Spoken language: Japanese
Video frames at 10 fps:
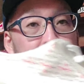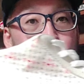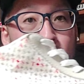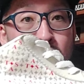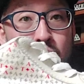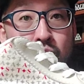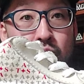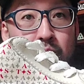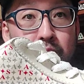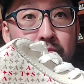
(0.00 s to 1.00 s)
あの、
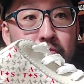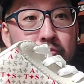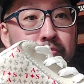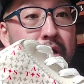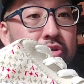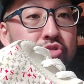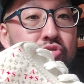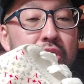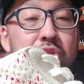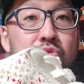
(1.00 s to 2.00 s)
まあ、
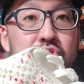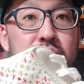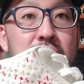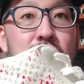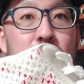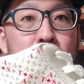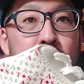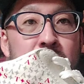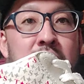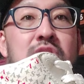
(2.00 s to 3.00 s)
グレーの
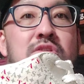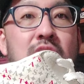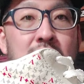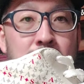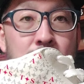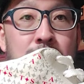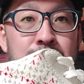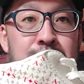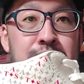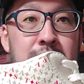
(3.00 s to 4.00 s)
スエードなんですけども、
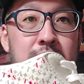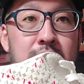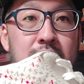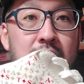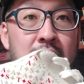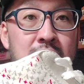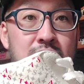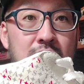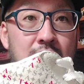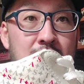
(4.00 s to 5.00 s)
うん、あ
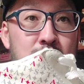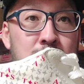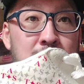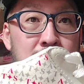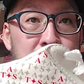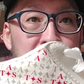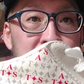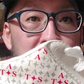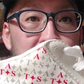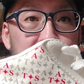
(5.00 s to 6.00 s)
あとね、
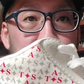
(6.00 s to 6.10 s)
デザイン